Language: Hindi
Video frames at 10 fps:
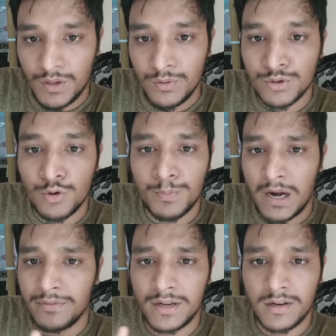उसको
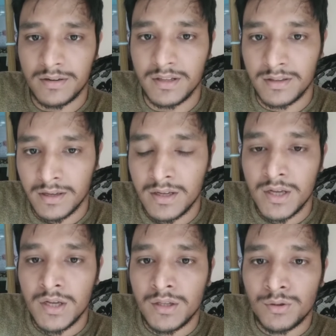प्राइवेट कर दिया था
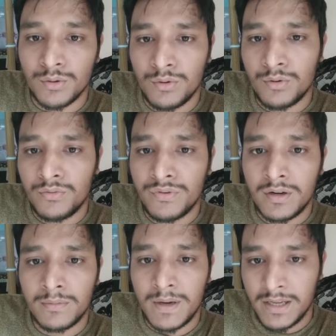तो फिर
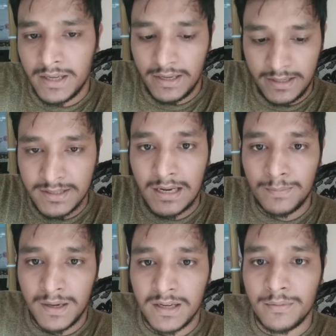मैंने एक साल
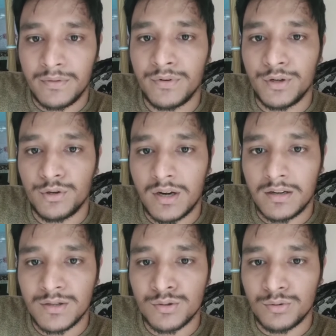पहले अभी वीडियो
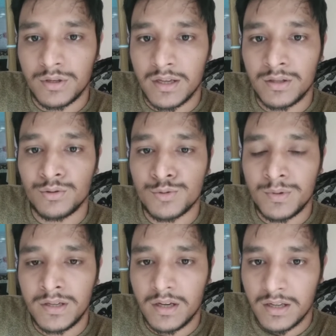डालना शुरू किया है तो उस
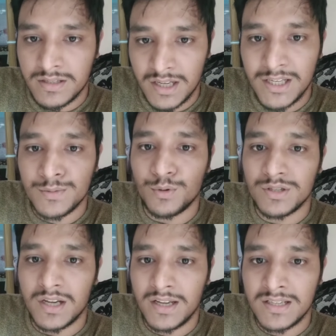पर अच्छा
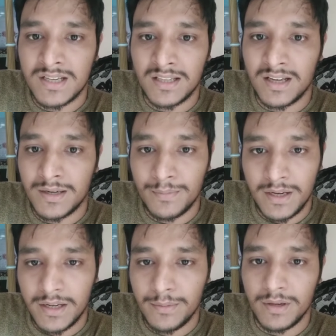रिस्पॉन्स आया सात आठ
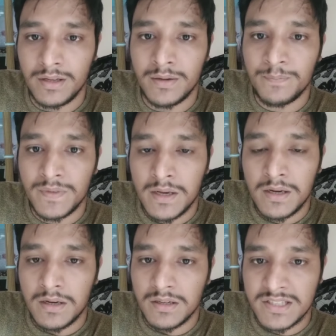महीने में ही
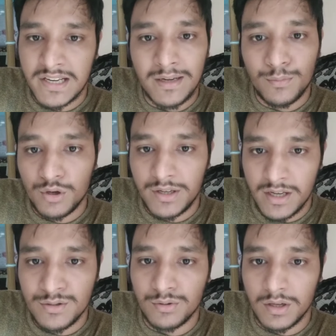चैनल
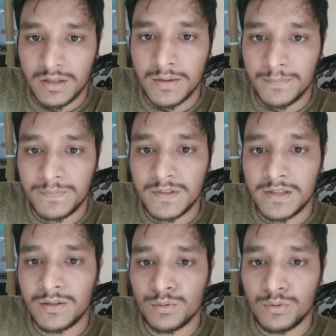मोनेटाइज हो गया था ठीक
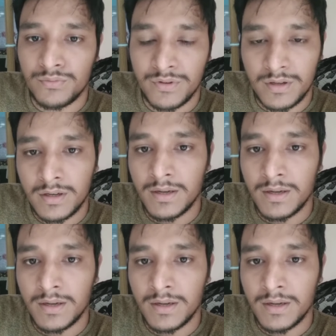तो फिर